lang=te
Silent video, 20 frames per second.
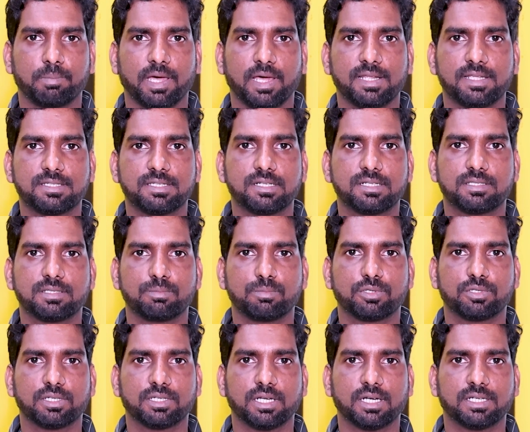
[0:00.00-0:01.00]
పారాసైట్స్
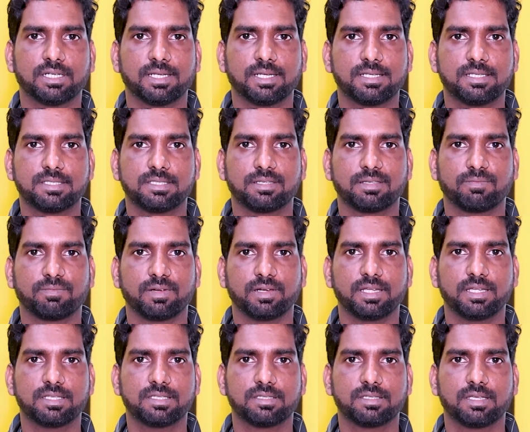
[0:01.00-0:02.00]
ముఖ్యంగా టిక్స్
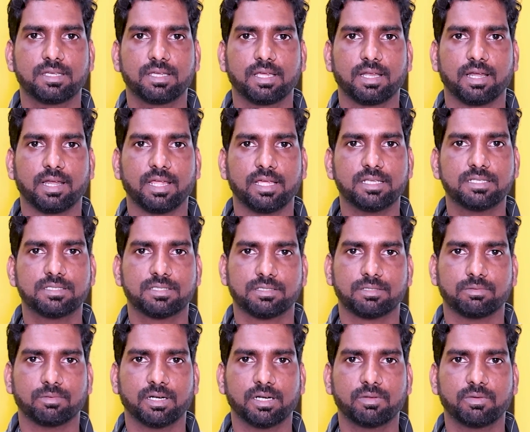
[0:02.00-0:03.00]
ఫ్లీస్ లైస్
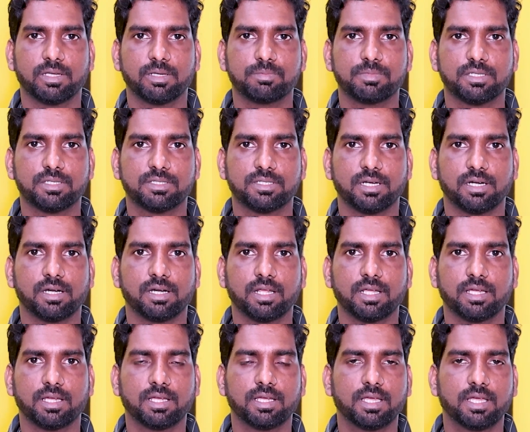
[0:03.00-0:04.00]
వంటివి ఏం
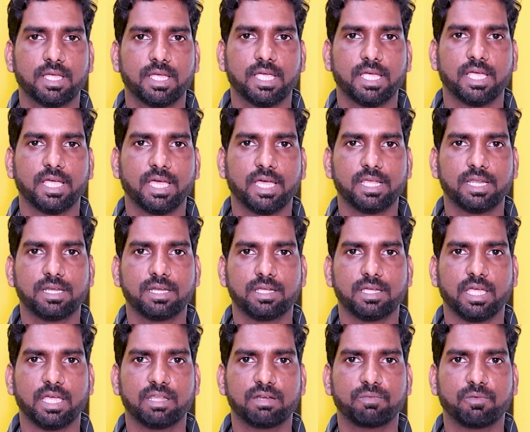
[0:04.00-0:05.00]
చేస్తాయంటే హెయిర్
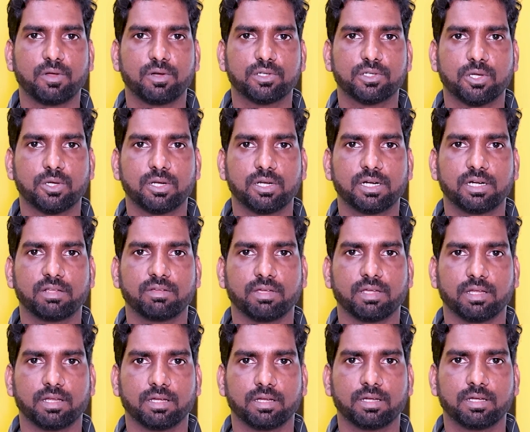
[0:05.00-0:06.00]
హెయిర్ ఫాలిక్యూల్ని
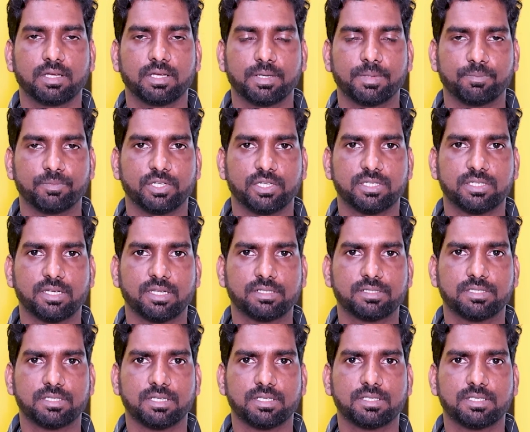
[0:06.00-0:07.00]

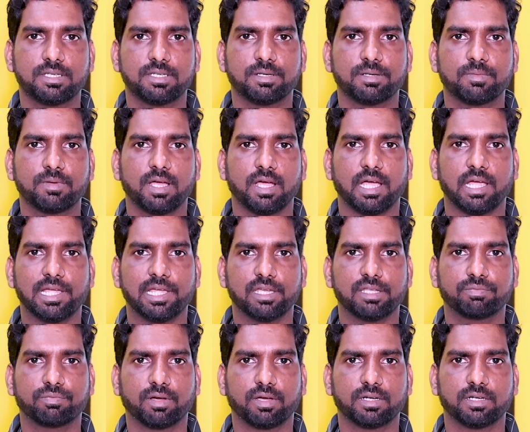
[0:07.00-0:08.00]
డిస్ట్రాక్ట్ చేసి ఆ
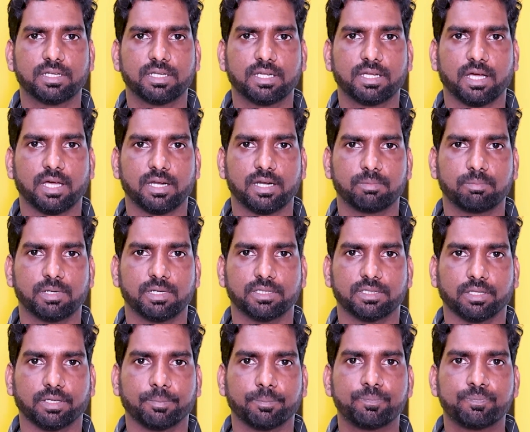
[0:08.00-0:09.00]
హెయిర్ ఫాల్కి
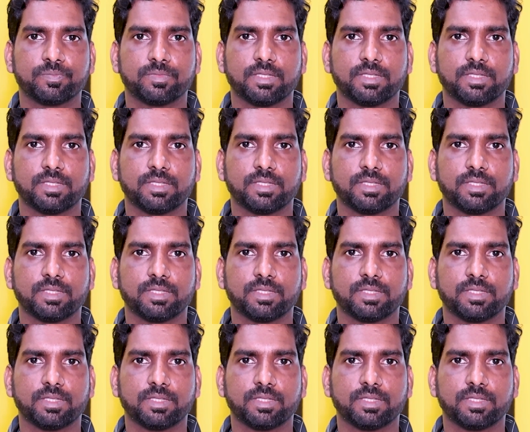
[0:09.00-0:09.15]
కారణమవుతాయి